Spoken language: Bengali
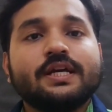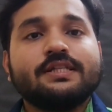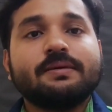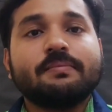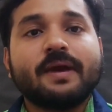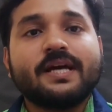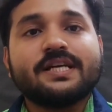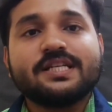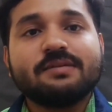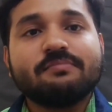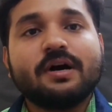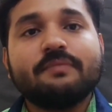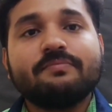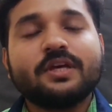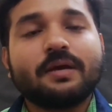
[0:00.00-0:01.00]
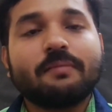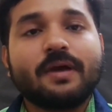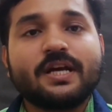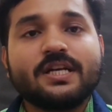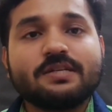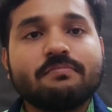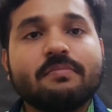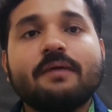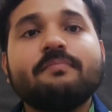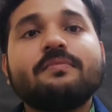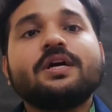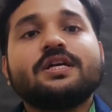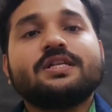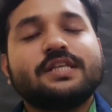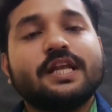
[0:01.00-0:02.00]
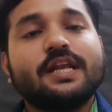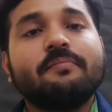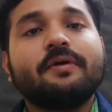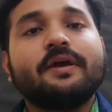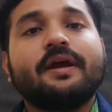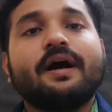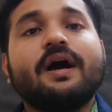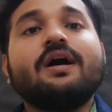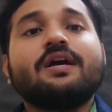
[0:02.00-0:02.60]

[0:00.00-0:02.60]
যে ম্যাক্সিমাম থেকে ম্যাক্সিমাম ছেলেমেয়েরা